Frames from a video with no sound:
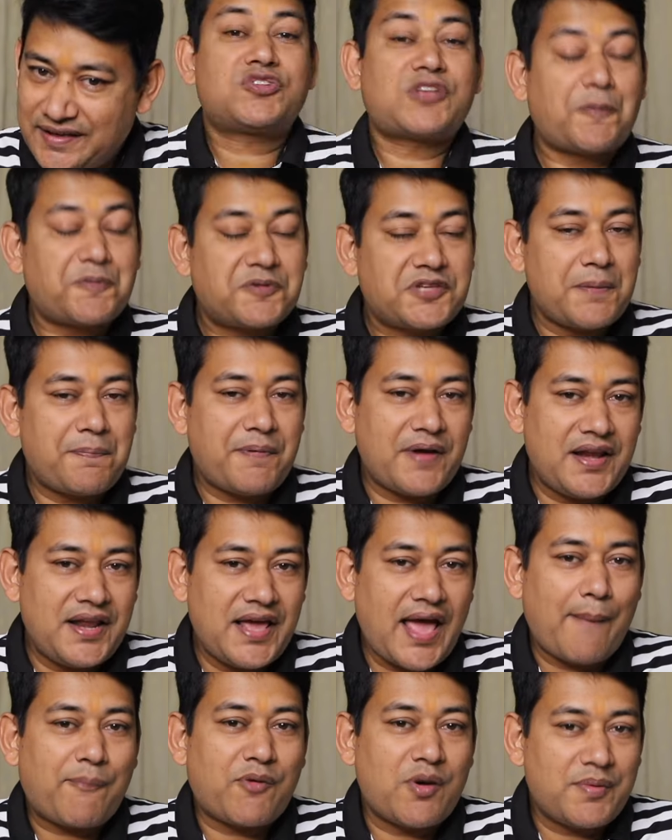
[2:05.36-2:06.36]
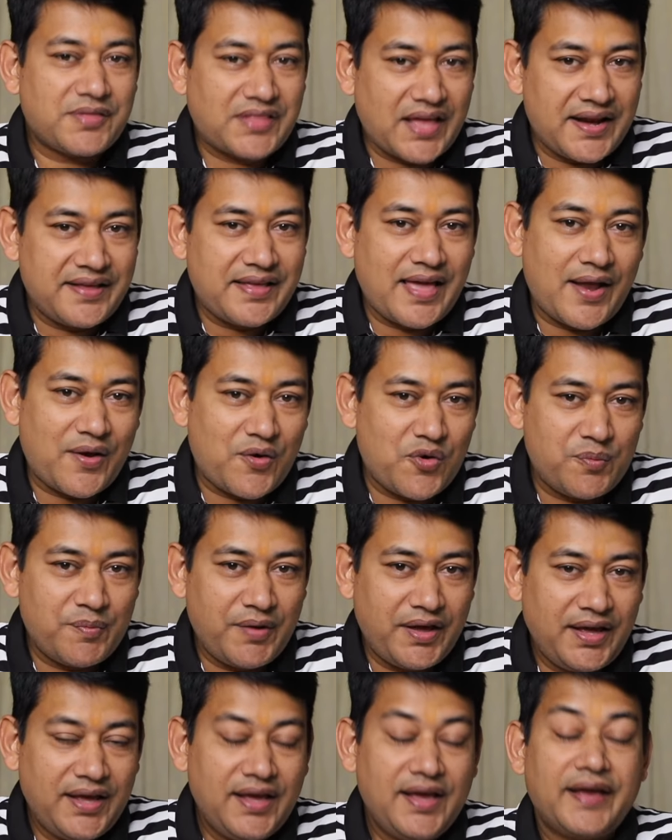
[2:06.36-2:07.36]
तो सबसे पहले आपको बताने जा रहा हूँ
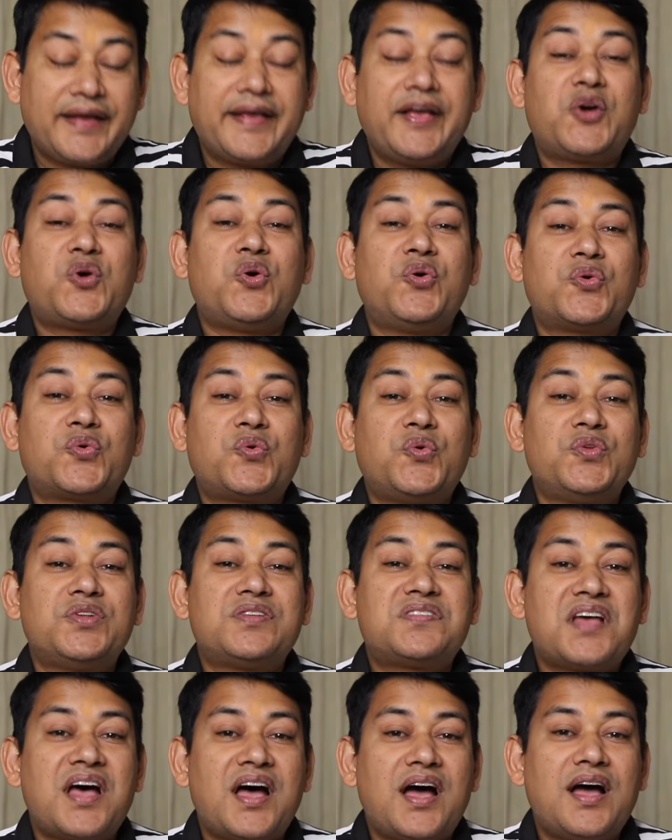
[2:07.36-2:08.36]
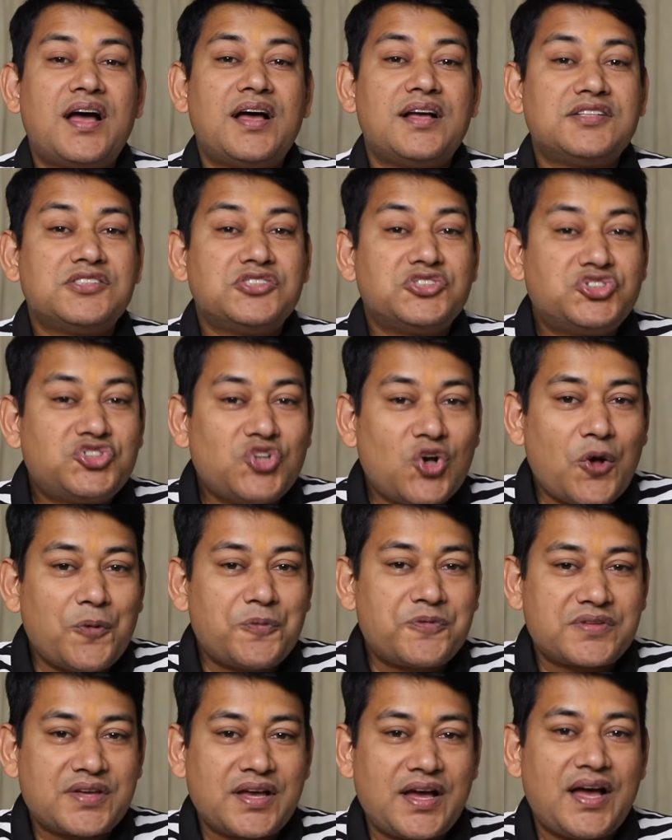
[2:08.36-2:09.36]
मैं कि कौन कौन सा
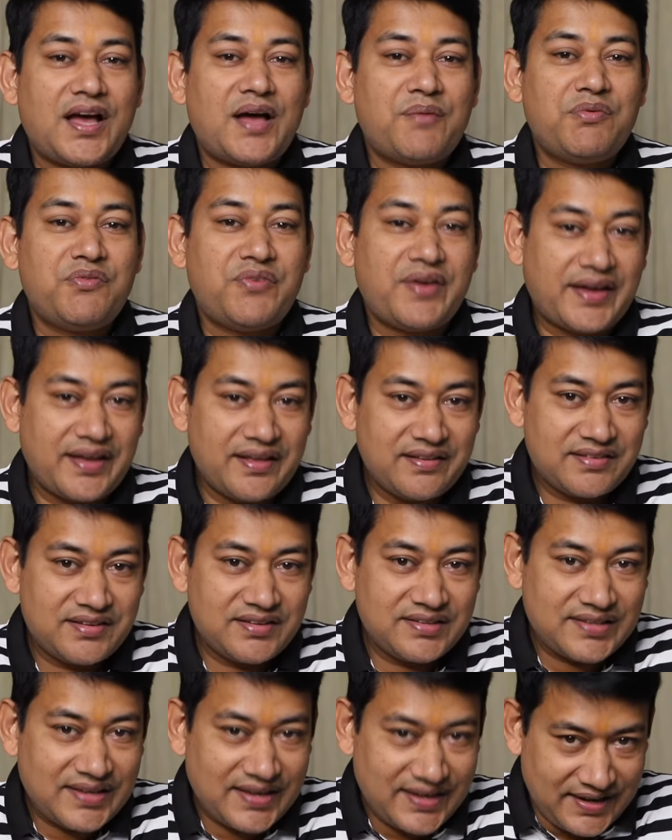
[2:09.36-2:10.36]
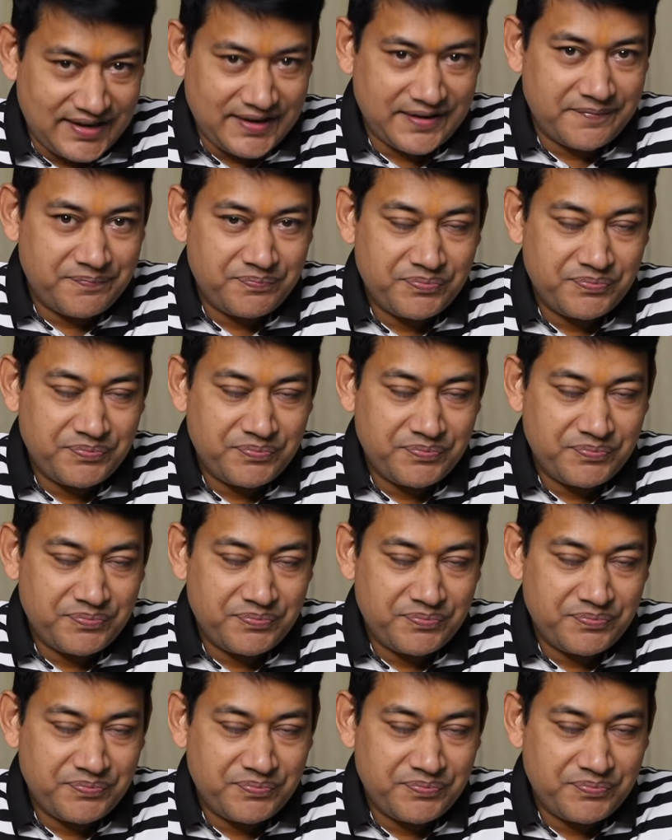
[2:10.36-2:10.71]
जॉब्स का अभी वैकेंसीज हैं